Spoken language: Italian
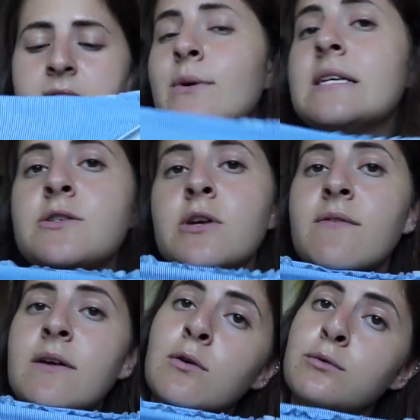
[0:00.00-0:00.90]
di questo io
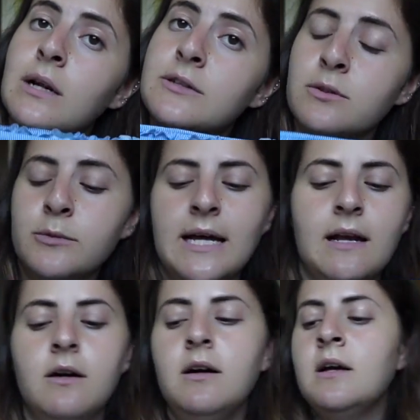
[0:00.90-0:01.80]
avrei voluto un altro
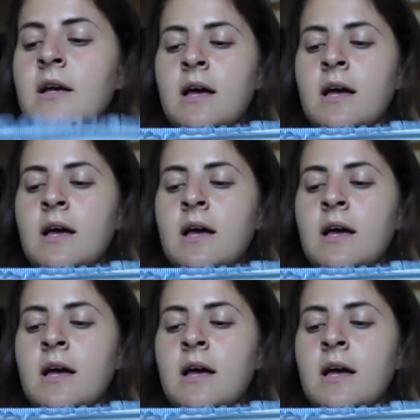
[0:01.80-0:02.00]
modello,